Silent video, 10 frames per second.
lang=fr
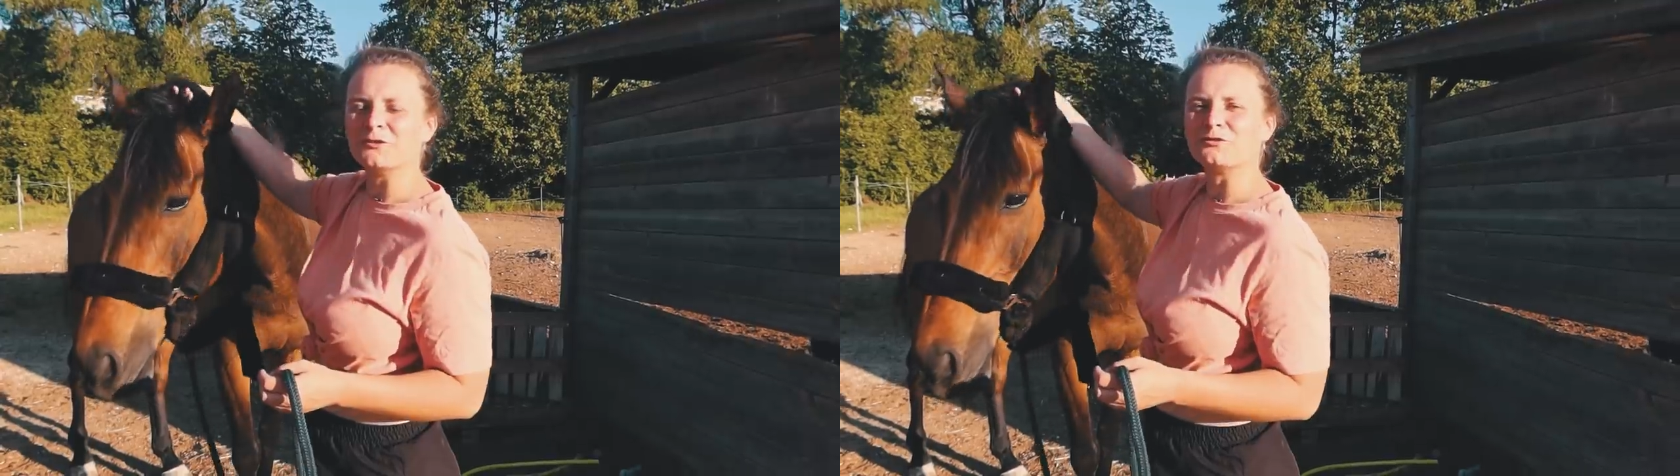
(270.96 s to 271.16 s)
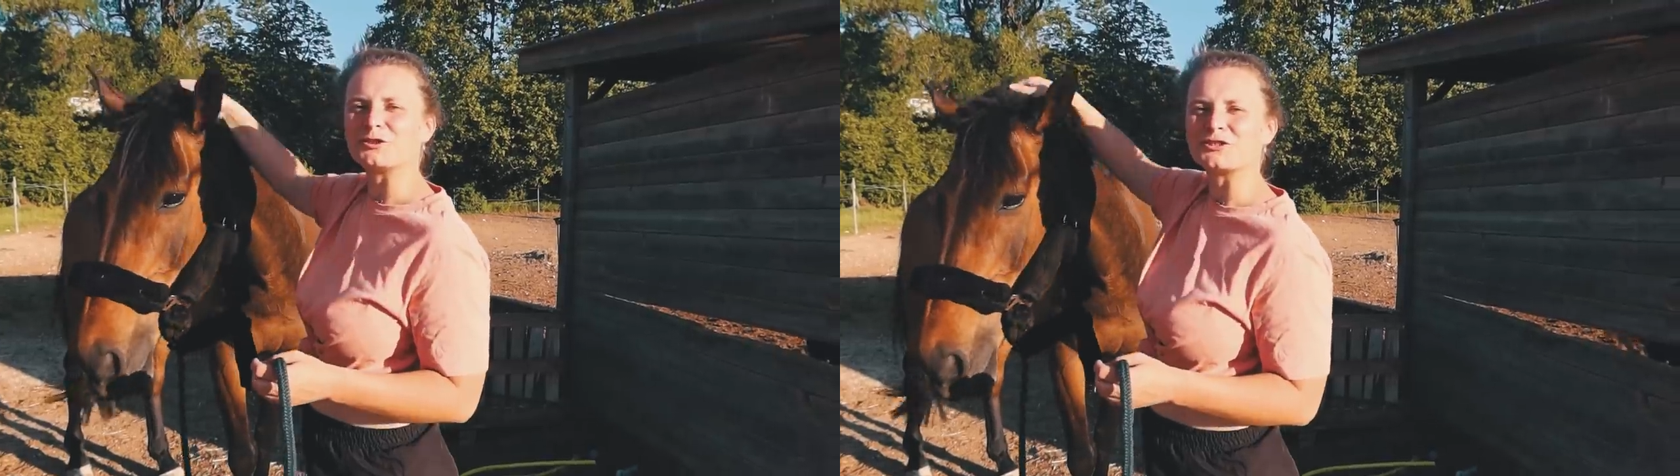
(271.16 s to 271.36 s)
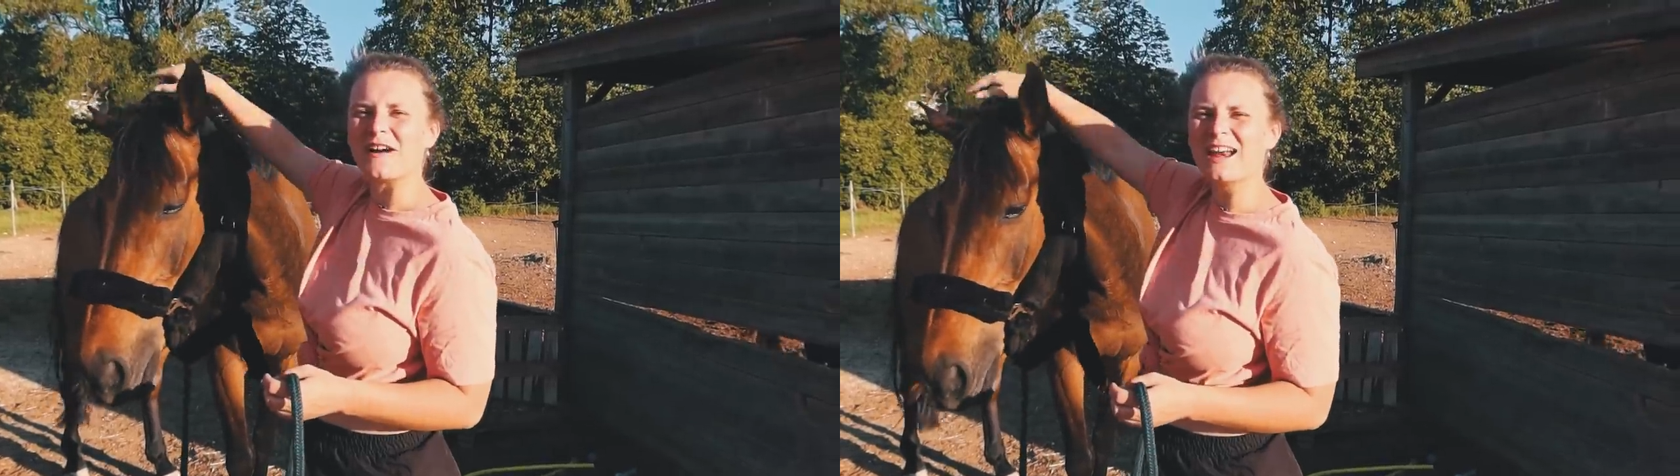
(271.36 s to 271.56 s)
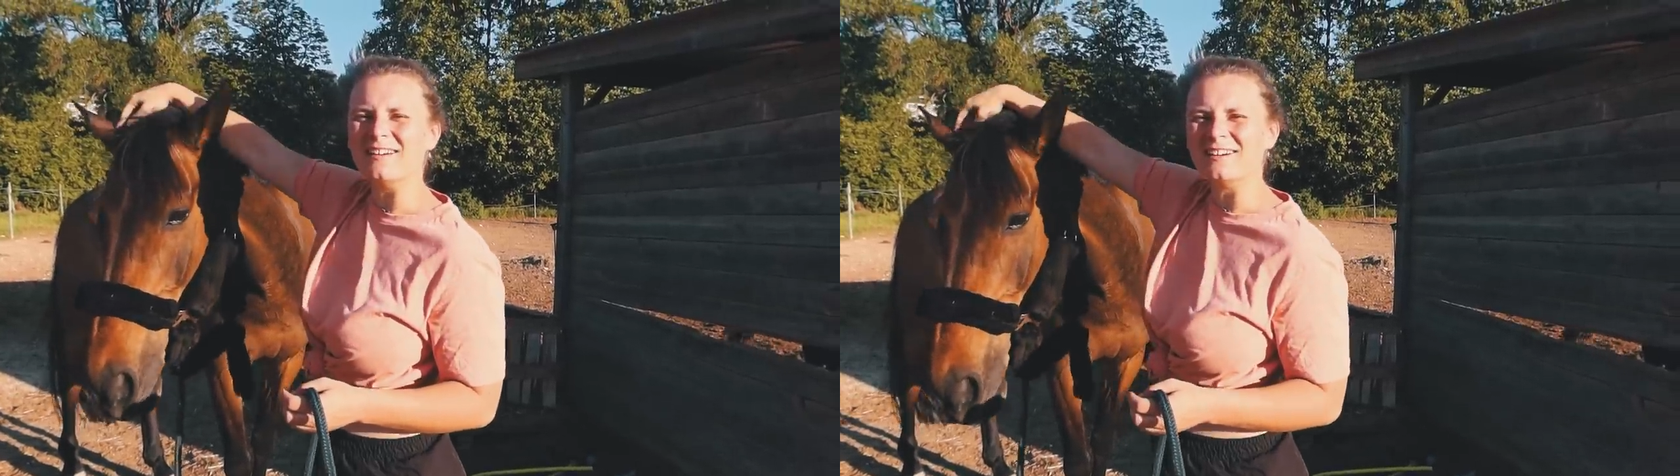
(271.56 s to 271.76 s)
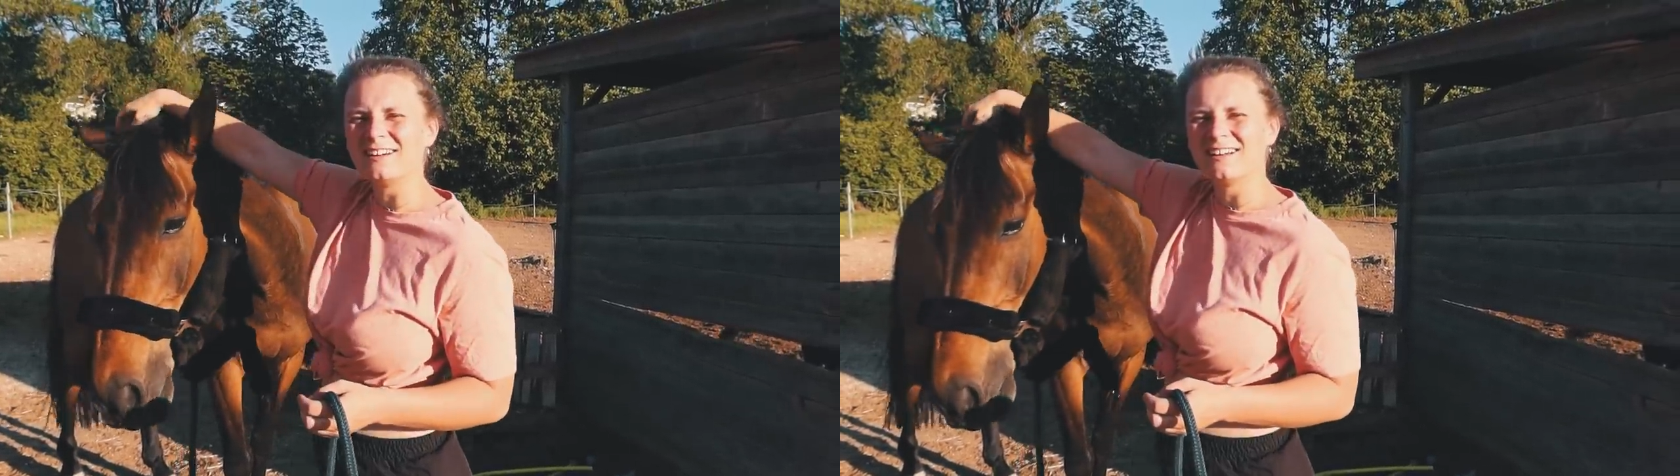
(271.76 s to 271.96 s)
un nouveau
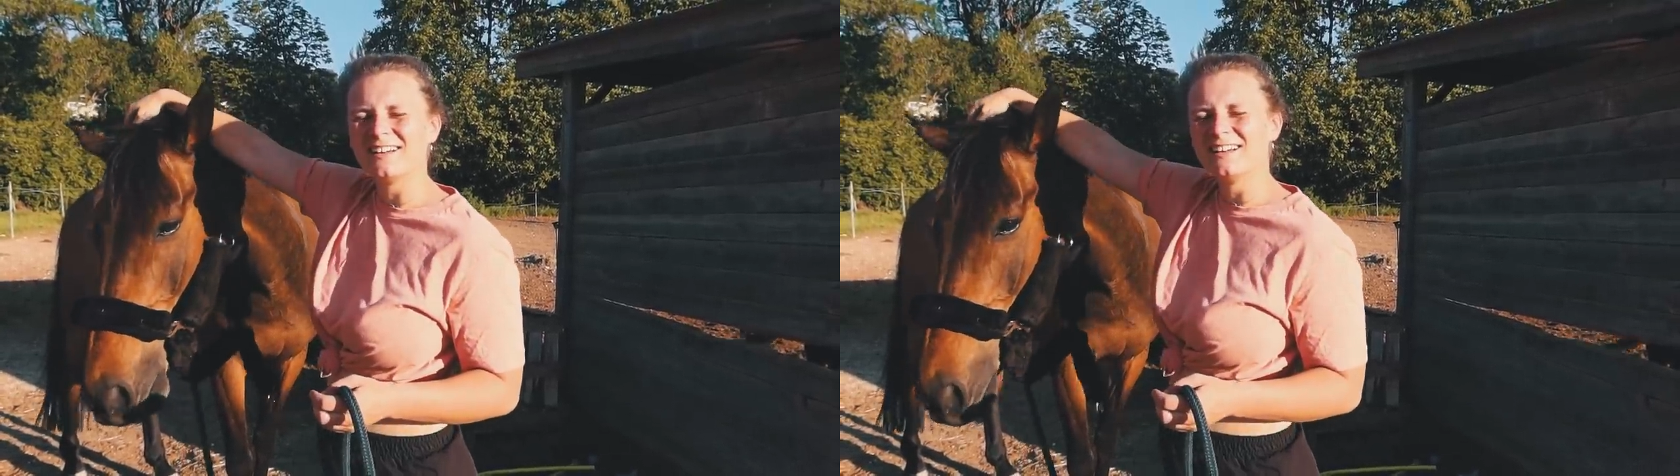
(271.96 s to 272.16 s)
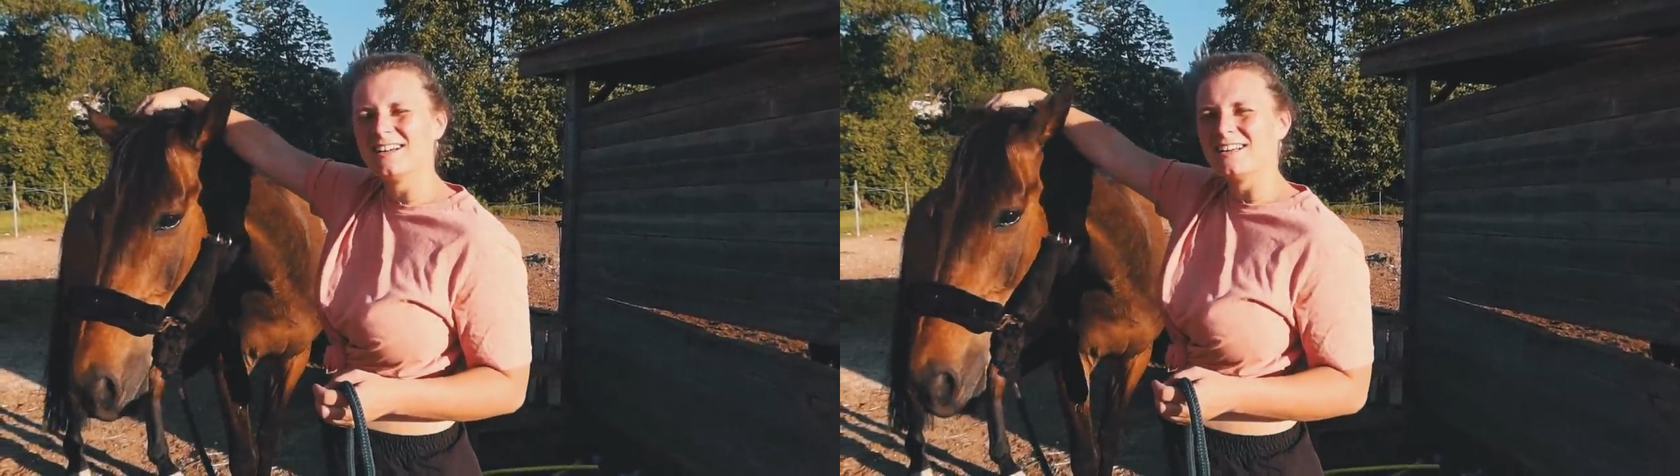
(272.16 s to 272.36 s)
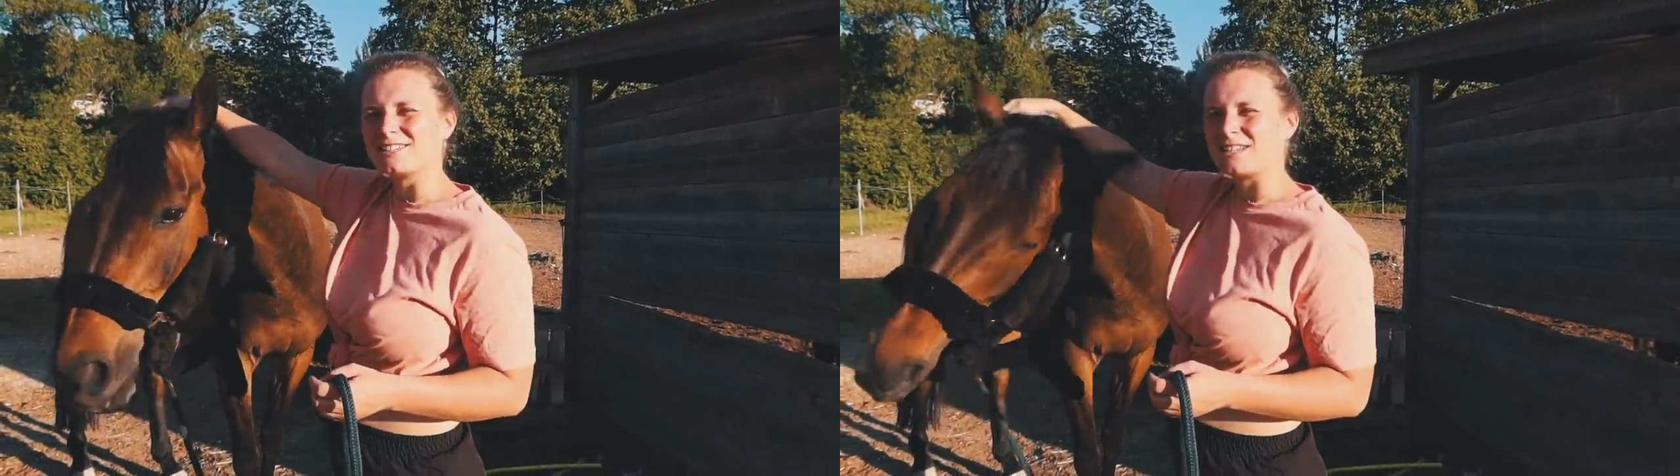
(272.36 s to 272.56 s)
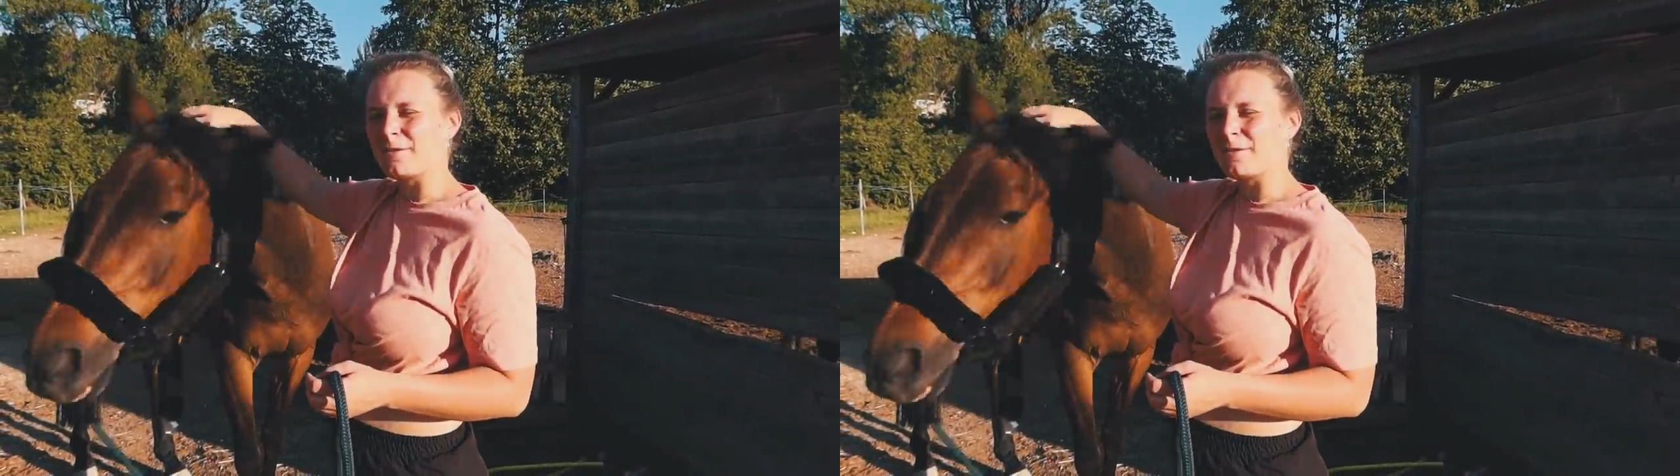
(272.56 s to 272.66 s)
cheval, j'ai